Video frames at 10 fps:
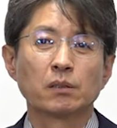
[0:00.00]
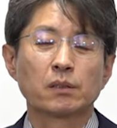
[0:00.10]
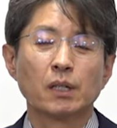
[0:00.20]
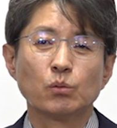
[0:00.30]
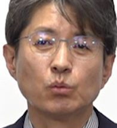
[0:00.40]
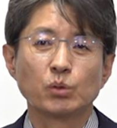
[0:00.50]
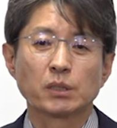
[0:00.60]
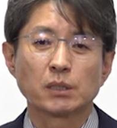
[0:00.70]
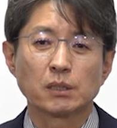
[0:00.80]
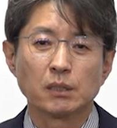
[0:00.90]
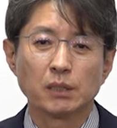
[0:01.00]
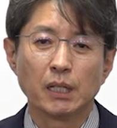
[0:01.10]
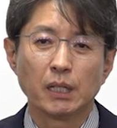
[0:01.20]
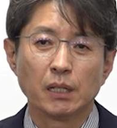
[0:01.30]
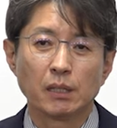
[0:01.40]

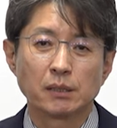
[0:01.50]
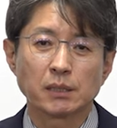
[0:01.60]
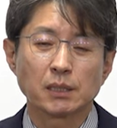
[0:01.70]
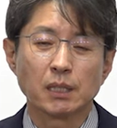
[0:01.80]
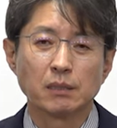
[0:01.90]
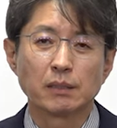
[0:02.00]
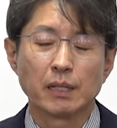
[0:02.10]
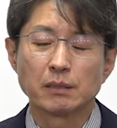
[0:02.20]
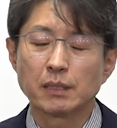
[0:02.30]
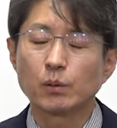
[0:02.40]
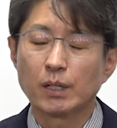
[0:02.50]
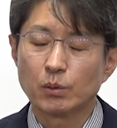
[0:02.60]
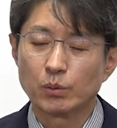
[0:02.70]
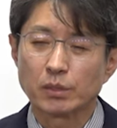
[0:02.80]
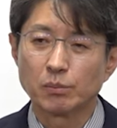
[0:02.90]
대구시의 시계는 예정대로
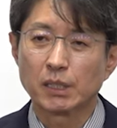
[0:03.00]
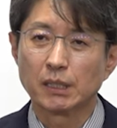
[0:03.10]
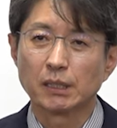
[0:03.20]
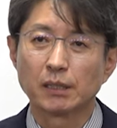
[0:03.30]
가고 있습니다.